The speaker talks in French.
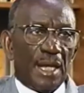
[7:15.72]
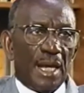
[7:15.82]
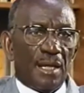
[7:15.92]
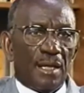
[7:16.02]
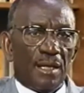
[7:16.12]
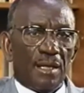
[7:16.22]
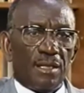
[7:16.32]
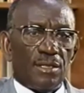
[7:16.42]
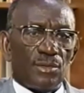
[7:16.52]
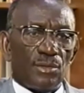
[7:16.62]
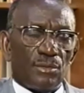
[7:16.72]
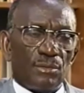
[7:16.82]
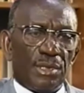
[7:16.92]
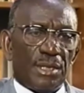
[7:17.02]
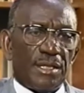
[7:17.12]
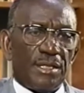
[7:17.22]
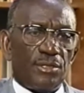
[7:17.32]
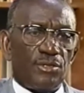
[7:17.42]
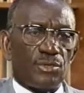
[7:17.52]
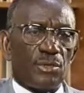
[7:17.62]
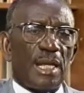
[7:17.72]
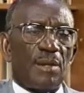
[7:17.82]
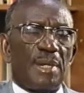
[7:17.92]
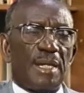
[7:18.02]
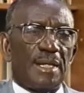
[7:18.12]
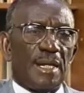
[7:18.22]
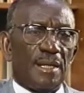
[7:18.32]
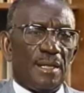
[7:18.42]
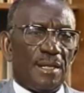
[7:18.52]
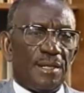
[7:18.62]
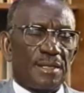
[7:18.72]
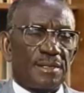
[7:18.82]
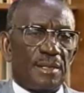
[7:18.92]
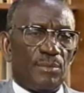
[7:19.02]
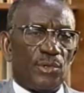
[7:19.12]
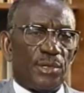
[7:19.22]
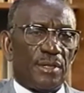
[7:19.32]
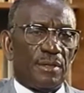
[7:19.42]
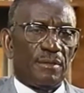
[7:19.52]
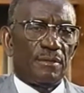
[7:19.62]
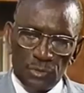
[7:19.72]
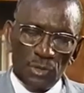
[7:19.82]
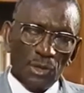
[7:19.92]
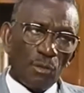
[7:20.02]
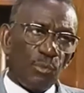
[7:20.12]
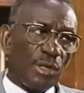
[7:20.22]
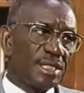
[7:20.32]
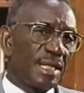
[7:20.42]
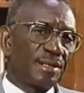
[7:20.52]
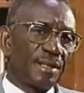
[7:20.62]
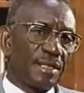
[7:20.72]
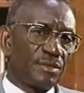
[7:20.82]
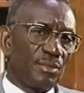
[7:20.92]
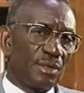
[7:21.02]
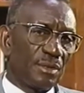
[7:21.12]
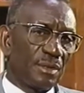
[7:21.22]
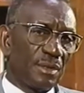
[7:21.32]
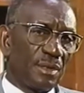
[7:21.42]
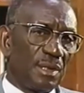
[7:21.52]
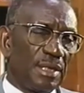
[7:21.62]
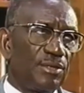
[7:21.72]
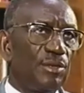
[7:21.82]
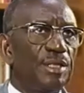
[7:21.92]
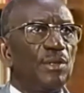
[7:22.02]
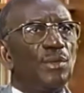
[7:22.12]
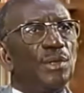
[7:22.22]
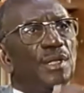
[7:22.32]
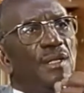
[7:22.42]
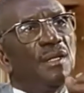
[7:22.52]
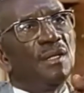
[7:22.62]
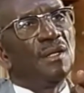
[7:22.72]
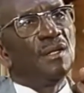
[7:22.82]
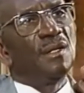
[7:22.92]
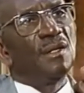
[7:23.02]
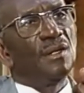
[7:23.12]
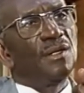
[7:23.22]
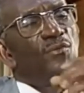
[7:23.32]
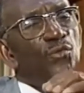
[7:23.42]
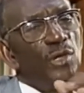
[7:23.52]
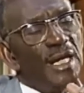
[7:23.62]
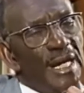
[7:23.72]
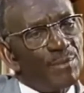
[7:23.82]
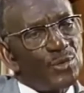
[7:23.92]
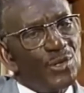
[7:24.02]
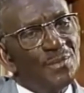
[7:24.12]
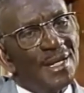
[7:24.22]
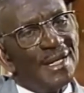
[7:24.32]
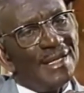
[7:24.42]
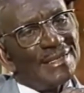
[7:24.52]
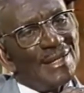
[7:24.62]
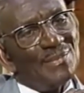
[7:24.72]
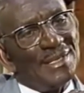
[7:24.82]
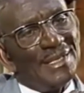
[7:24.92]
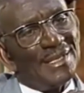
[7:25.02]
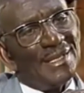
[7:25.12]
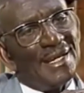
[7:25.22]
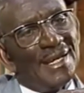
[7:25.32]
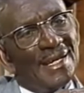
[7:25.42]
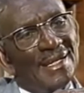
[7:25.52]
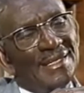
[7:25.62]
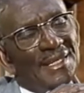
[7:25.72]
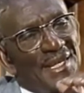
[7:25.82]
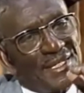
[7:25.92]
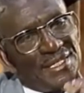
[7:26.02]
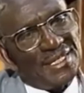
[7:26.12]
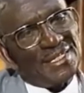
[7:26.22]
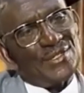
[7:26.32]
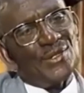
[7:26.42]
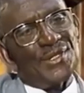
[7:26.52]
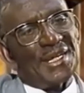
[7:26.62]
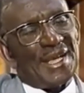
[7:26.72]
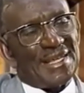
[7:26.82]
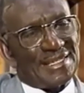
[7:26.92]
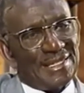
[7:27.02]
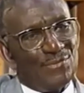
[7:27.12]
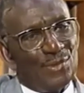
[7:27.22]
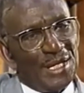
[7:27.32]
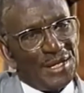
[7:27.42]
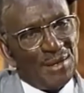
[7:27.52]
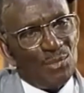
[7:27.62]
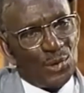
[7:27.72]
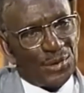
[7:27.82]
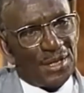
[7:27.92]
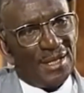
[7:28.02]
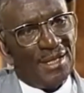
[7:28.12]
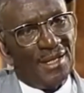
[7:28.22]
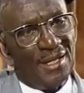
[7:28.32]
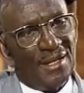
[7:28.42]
de là, ils ont irradié jusqu'au lac Baïkal en Extrême-Orient. Le polycentrisme est une théorie qui voulait absolument établir la hiérarchisation des races, qui voulait démontrer